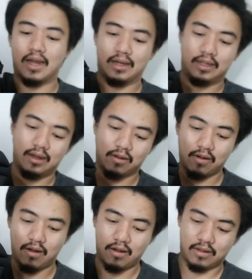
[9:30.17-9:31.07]
นาดนี้แล้ว
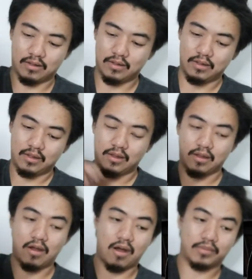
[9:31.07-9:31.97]
ก็
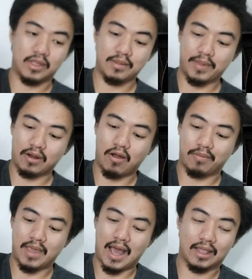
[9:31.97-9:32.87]
ขอบนี้จะเป็นขอ
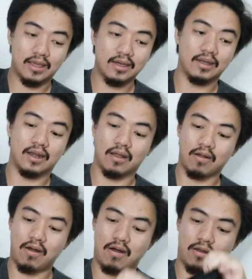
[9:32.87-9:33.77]
ยางยืด แล้ว
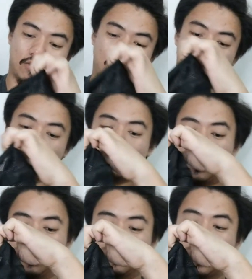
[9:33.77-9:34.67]
ก็ตัวนี้จะเป็น
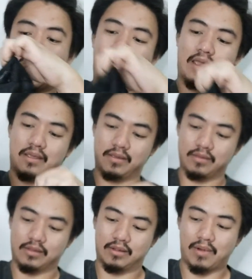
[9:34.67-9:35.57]
ตะข่าย
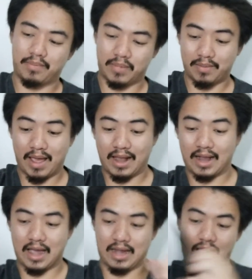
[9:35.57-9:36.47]
สำหรับระบายอา
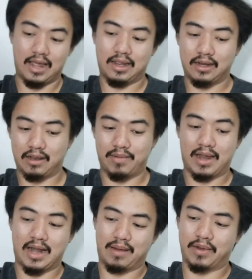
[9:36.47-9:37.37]
กาศและระบาย
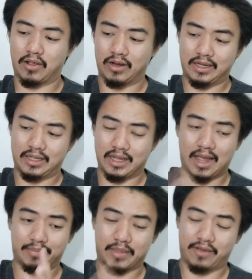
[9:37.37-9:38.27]
น้ำในกรณีที่
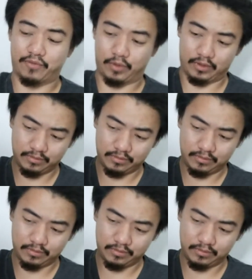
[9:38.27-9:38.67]
ขับตากฝน